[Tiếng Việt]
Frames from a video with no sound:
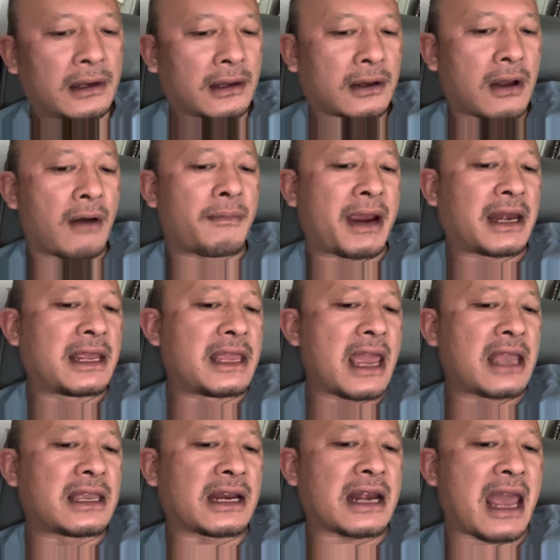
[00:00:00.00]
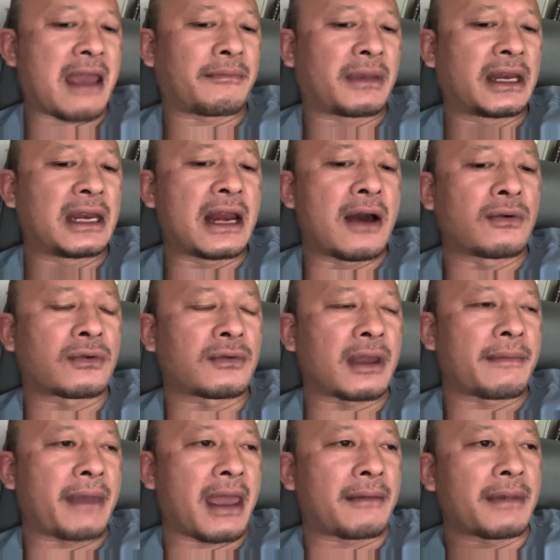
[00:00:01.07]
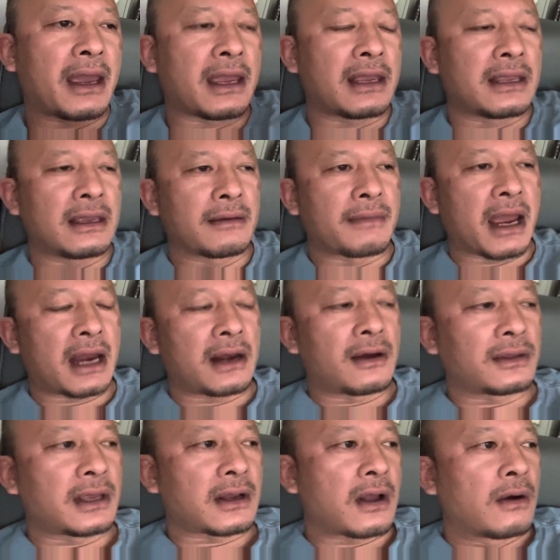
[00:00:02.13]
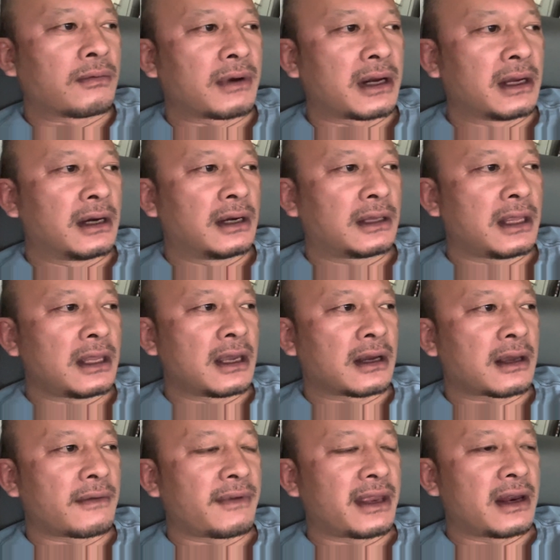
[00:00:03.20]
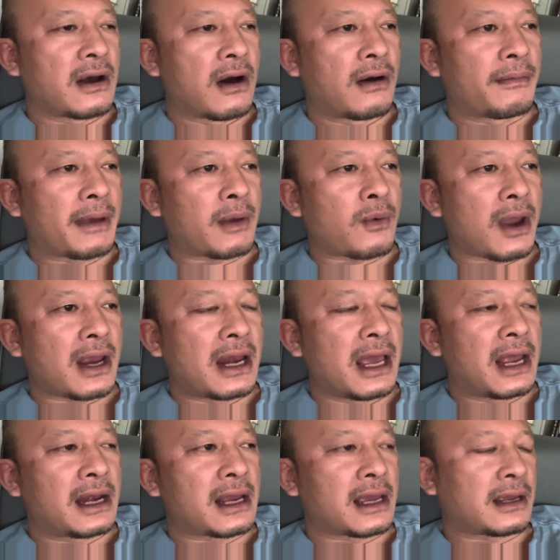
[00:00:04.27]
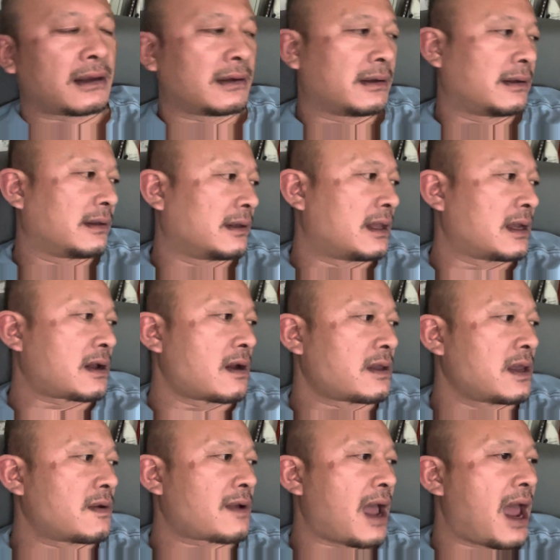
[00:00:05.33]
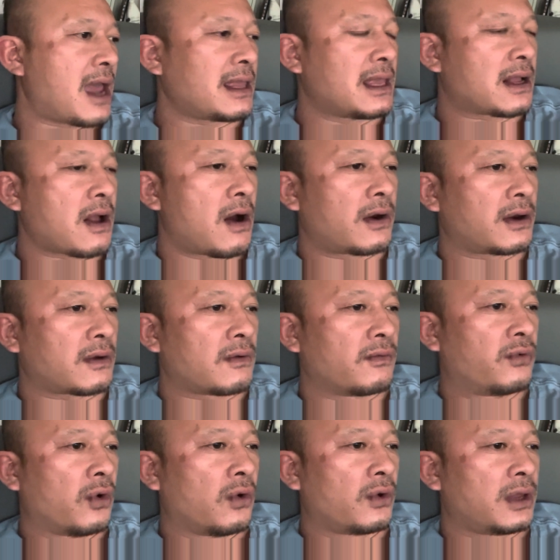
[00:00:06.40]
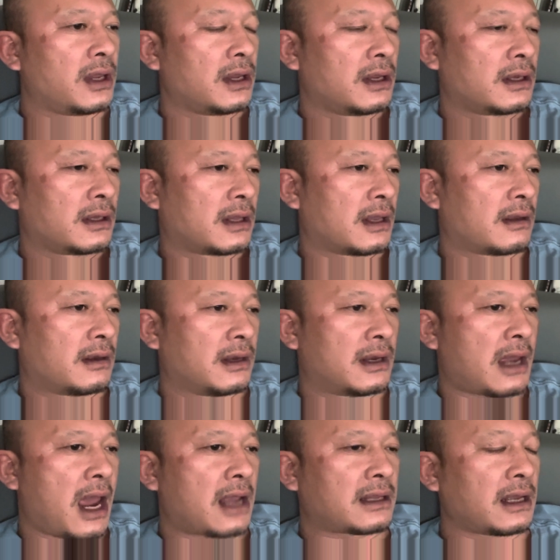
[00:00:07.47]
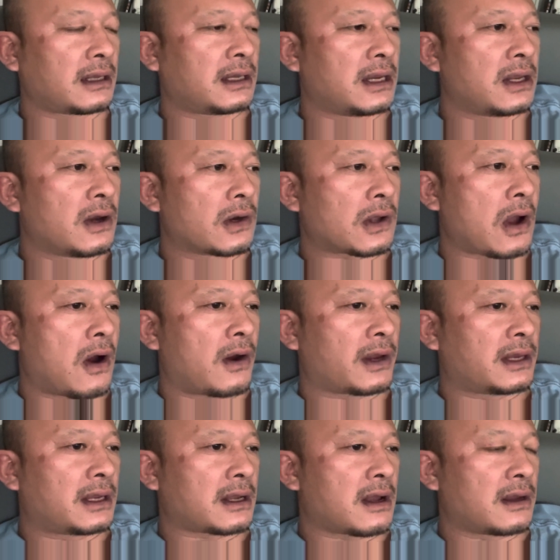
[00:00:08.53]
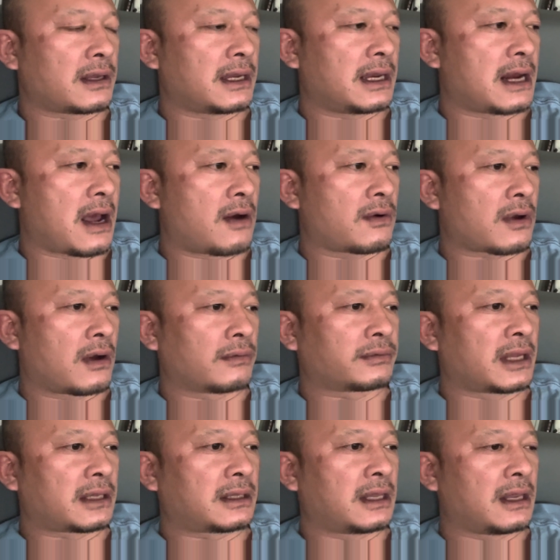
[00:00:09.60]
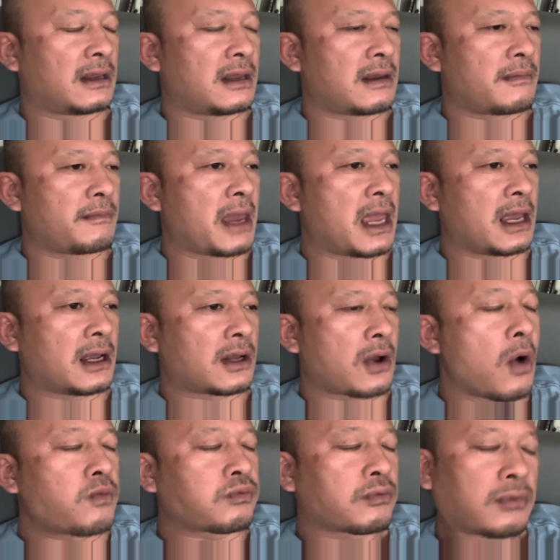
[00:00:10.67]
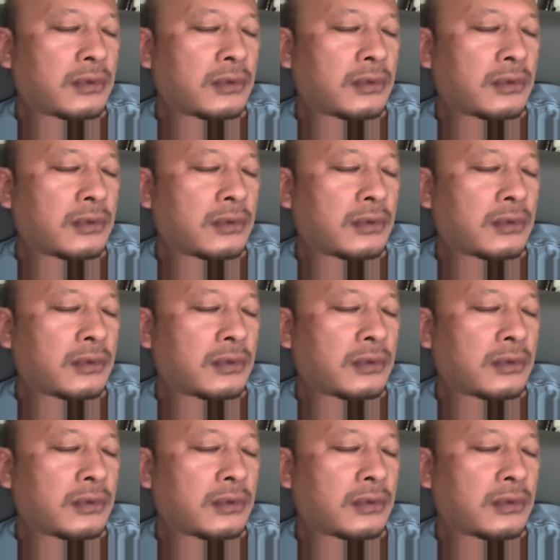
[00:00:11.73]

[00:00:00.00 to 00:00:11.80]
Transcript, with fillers: còn mày đi về Việt Nam mày đi đâu cũng cái mẹ mày nhưng mà nói cho cộng cái nữa thì những cái video mày quay lên á thì có nhiều cái thì coi nó cũng vui thì ai thích thì vô coi chứ có gì đâu còn thích thì biến cúc